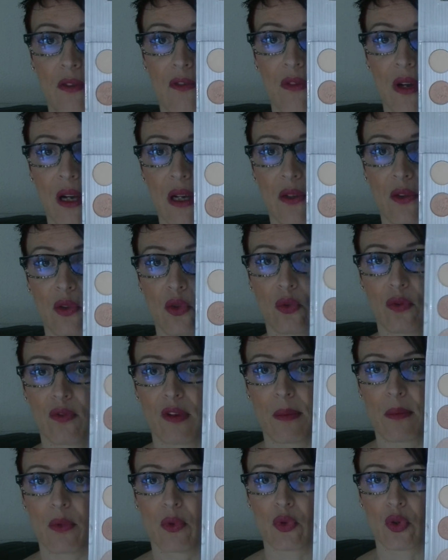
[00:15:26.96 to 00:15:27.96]
les phares, ils sont
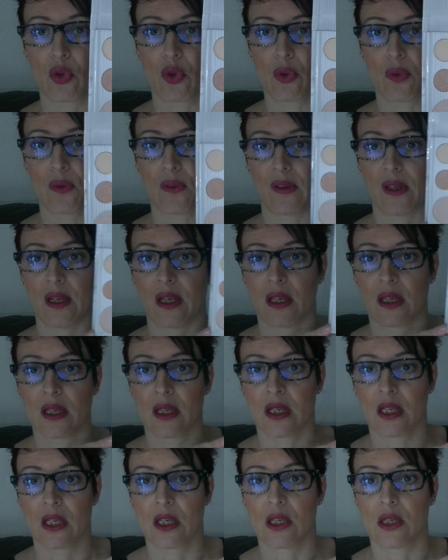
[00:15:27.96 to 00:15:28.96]
vraiment creusés.
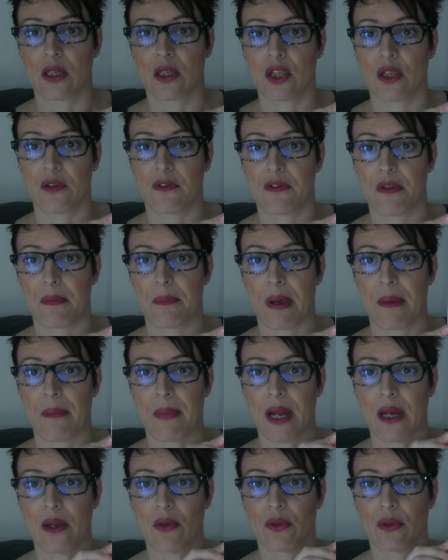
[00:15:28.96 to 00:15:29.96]
J'ai fait pas
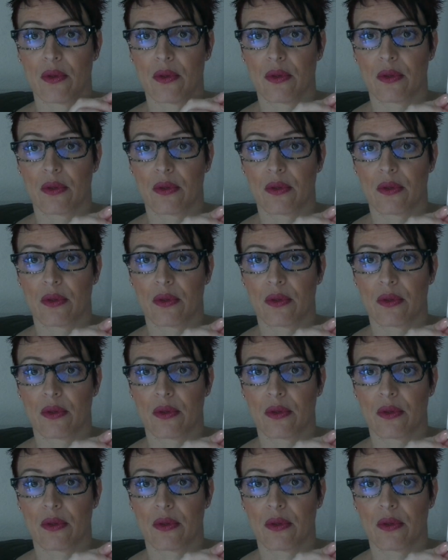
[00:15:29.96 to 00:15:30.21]
mal